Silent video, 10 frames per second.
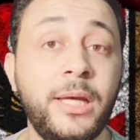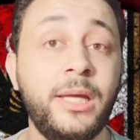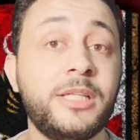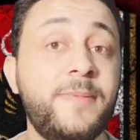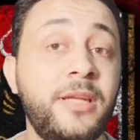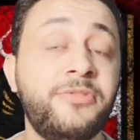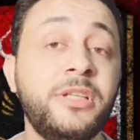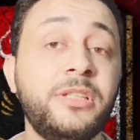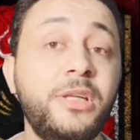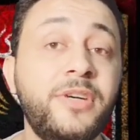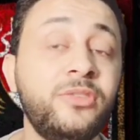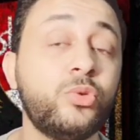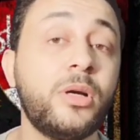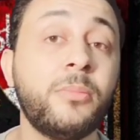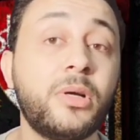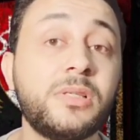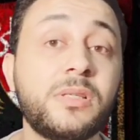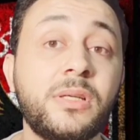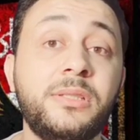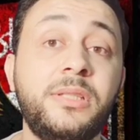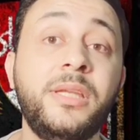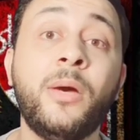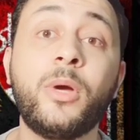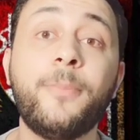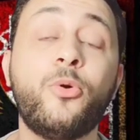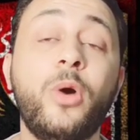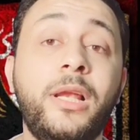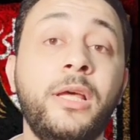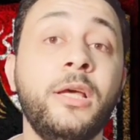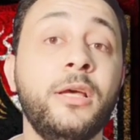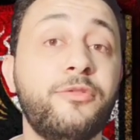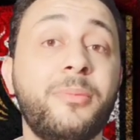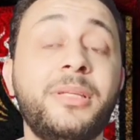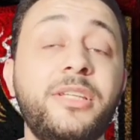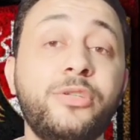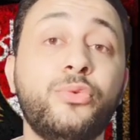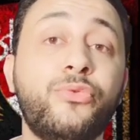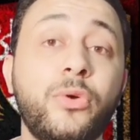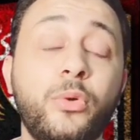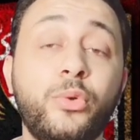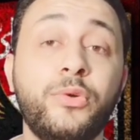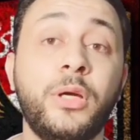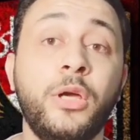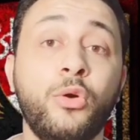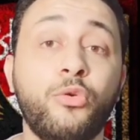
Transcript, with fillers: الاسباني في نادي ليفانتي وكان مكسر الدنيا وجاب جوال في مدريد وفي,